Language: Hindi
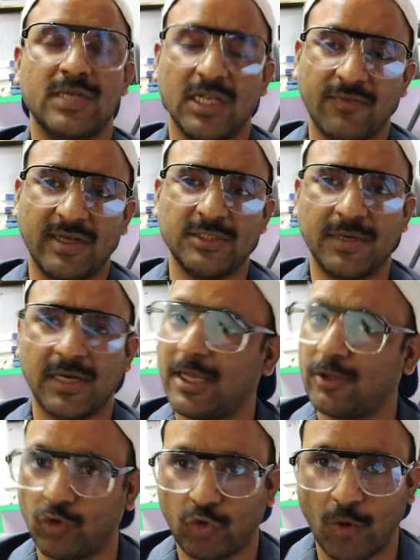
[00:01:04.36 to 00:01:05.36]
जल्दबाजी में
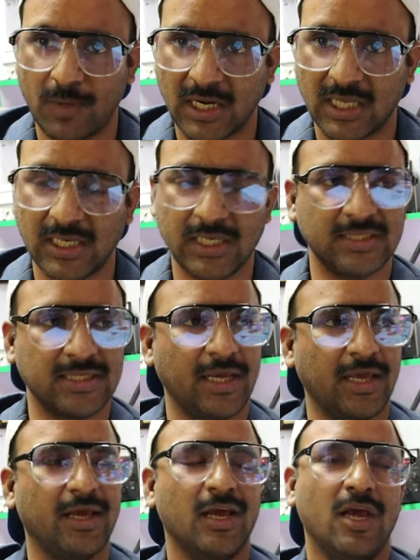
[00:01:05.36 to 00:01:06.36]
रहे तो उसको पढ़ाना नहीं
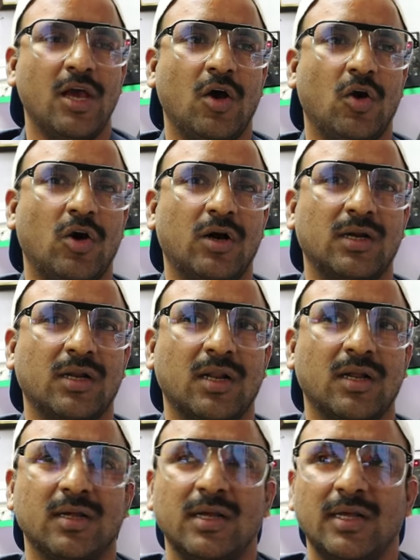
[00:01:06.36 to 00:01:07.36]
चाहिए
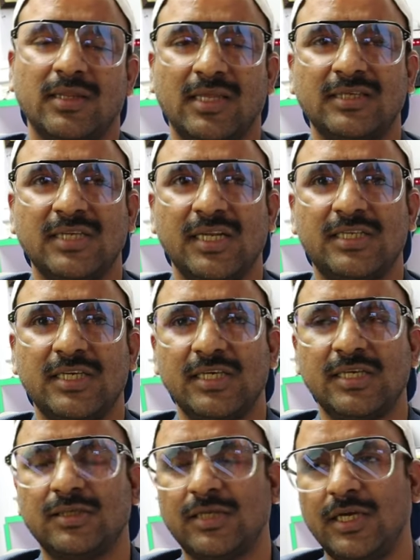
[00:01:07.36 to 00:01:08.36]
और तीसरी
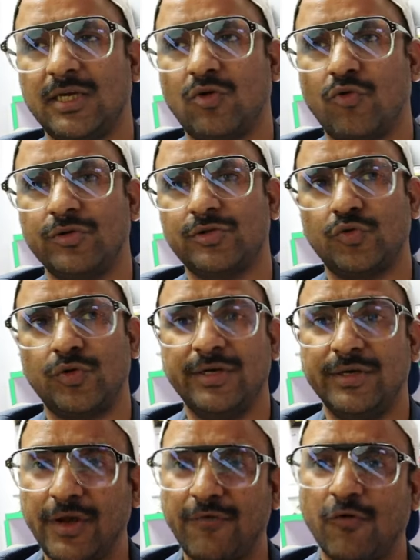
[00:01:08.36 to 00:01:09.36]
चीज़ कि कोई
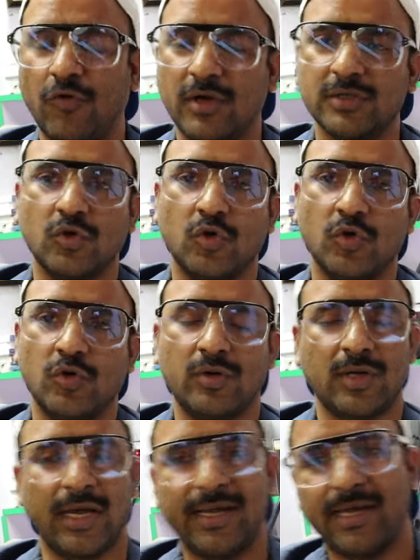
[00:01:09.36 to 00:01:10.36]
स्टूडेंट डिफोकस
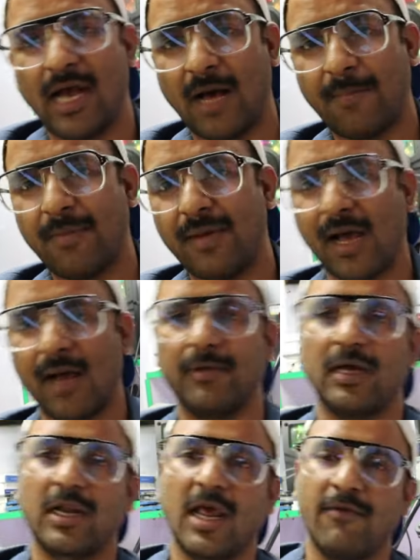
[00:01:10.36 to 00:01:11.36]
हो कहीं यहाँ पे भी काम
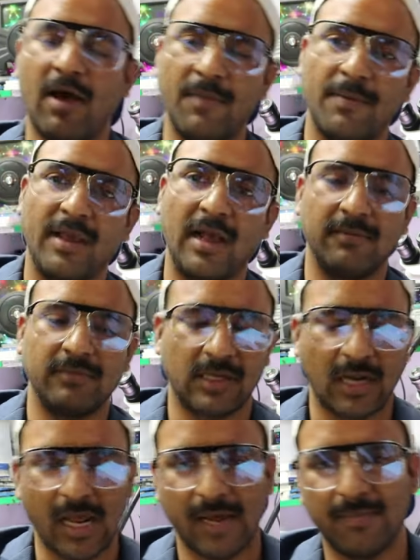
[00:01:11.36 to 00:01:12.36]
कर रहा है वहाँ पे भी काम
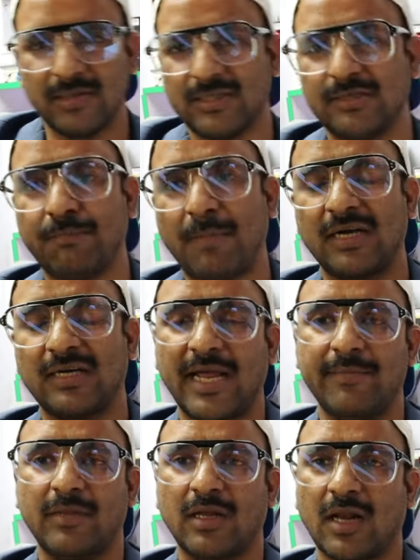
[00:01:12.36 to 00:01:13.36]
कर रहा है बस इट पार्ट
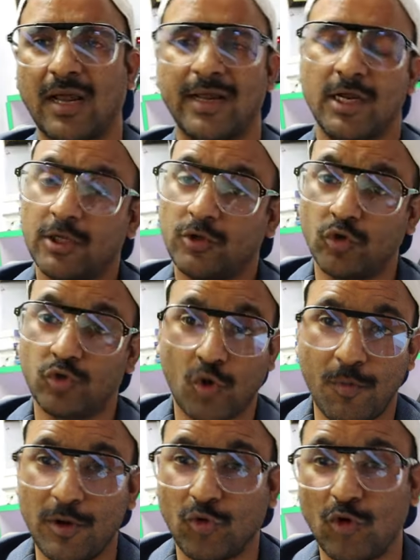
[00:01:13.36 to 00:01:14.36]
टाइम कर रहा है तो
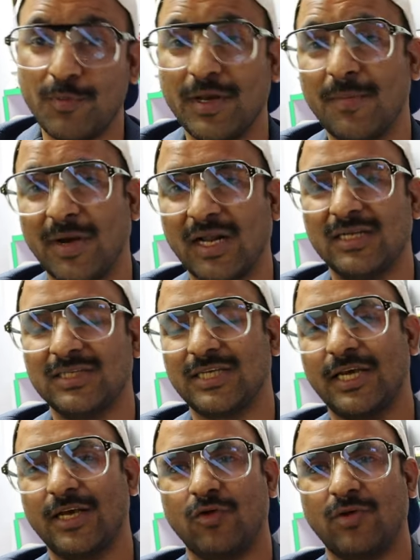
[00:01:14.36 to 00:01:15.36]
उसको बिल्कुल भी नहीं पढ़ाना
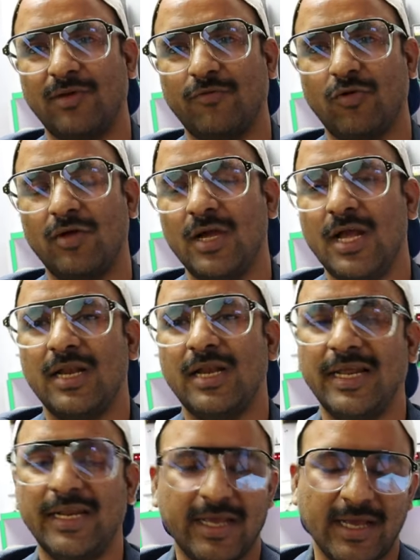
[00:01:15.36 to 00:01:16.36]
चाहिए क्योंकि वो
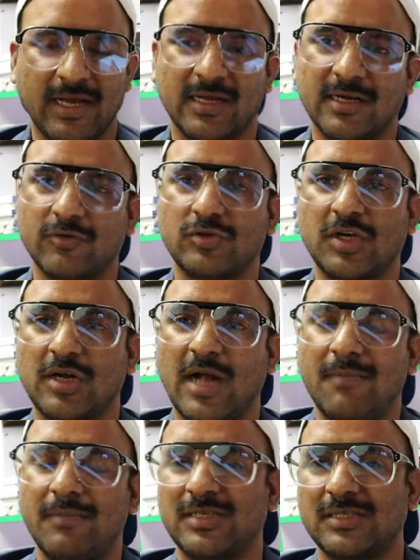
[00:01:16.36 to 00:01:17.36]
ले दे के अगर उसका
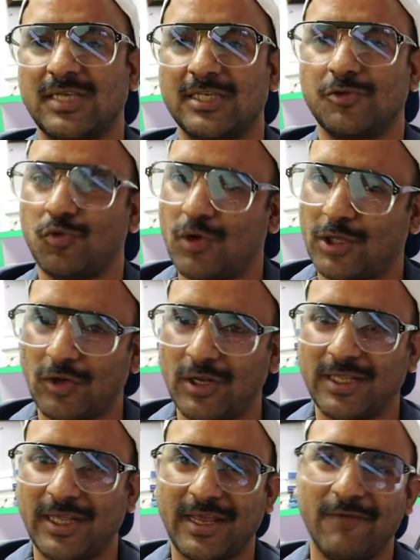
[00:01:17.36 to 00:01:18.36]
काम में सक्सेस हुआ तो
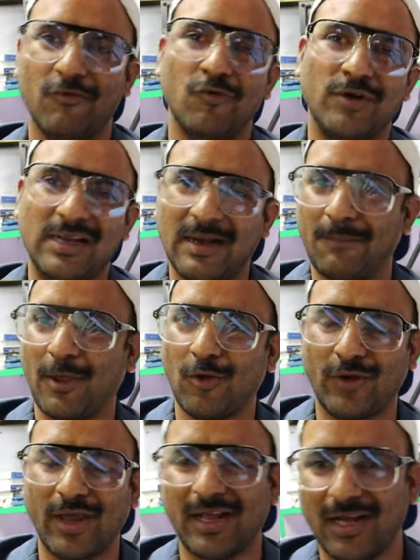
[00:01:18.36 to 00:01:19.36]
ले दे के वो उंगली आप पे ही
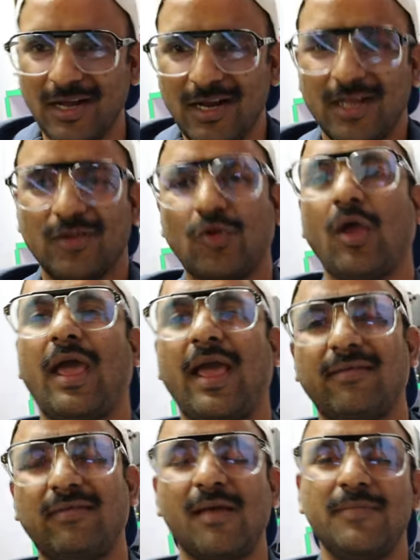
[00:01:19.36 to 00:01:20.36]
उठाएगा तो
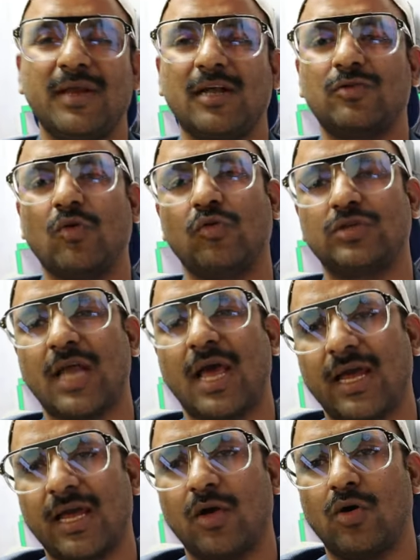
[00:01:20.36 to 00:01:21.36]
ऐसा मेरा सोचना
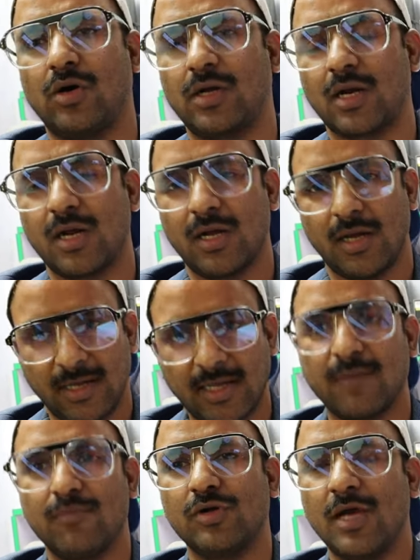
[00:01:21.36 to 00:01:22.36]
है और
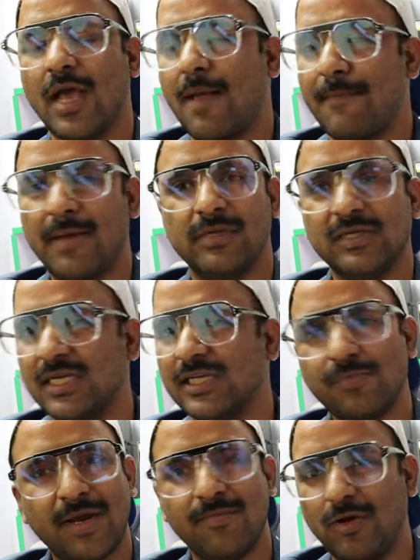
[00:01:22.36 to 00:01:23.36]
अगर मैं
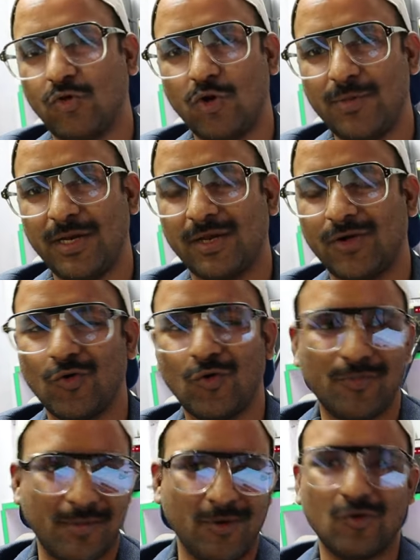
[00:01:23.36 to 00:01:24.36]
बिजनेसमैन बिल्कुल भी नहीं
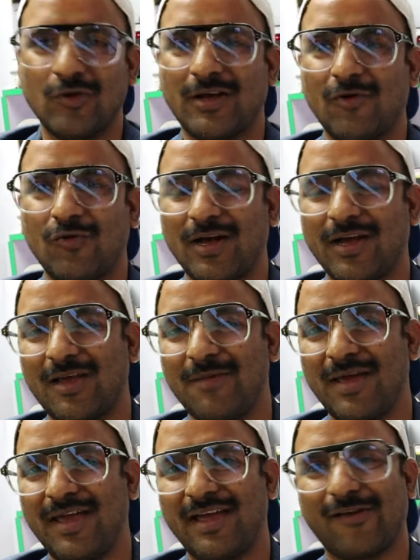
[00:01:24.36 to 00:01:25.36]
हूँ मैं बिल्कुल कहूँगा कि
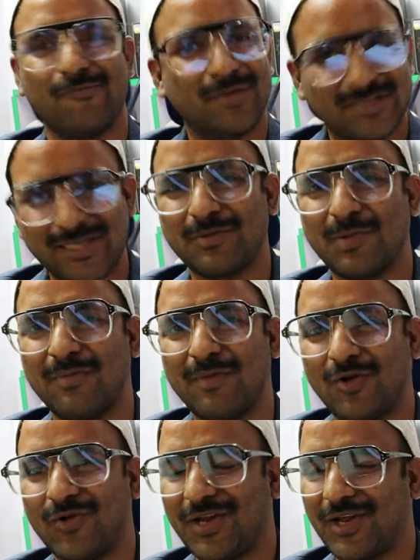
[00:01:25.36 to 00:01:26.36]
मैं एक बिजनेसमैन
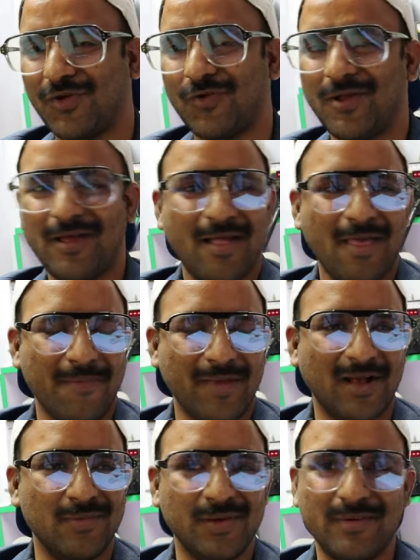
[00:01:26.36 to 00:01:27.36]
बिल्कुल नहीं हूँ
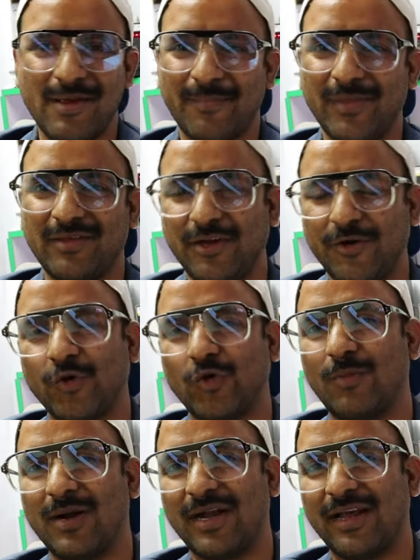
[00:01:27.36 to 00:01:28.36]
मैं कभी भी अपने सीटों
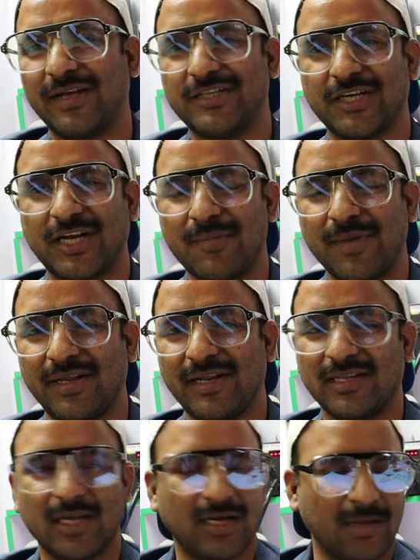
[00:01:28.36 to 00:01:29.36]
को भरने के चक्कर में नहीं
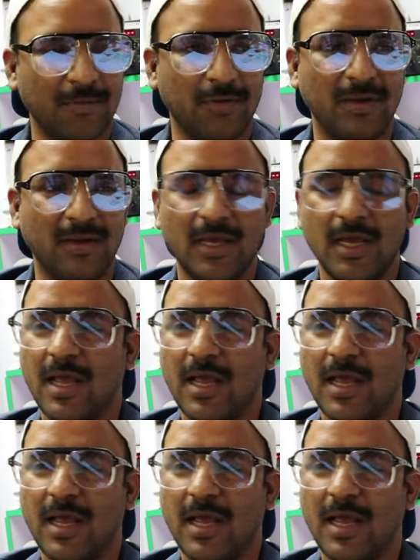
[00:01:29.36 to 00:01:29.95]
रहता कभी भी